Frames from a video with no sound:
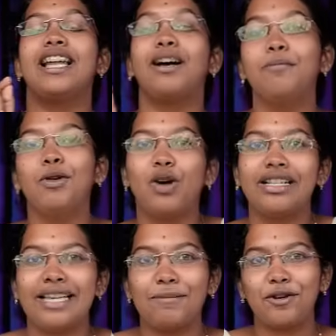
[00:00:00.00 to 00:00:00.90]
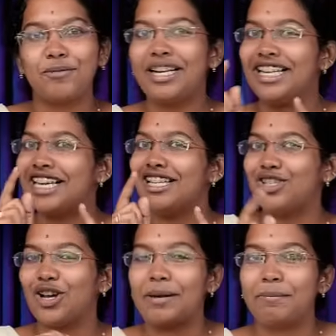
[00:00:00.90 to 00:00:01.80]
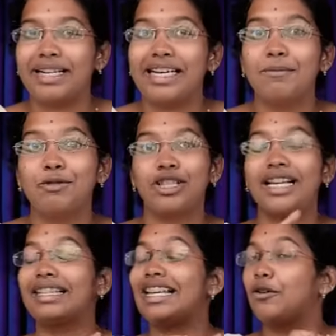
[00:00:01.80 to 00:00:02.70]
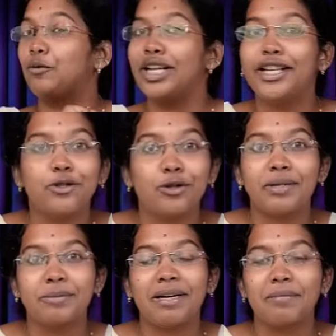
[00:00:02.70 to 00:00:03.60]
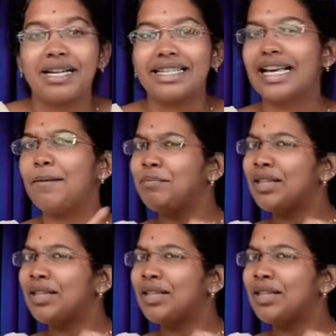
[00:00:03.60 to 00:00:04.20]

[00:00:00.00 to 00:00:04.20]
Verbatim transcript: நம்ம வாட்ஸ்அப் குரூப்பில் நீங்கள் ஜாயின் பண்ணிடலாம் ஸோ தட் நீங்கள் வீடியோஸும் மிஸ் பண்ண மாட்டீங்க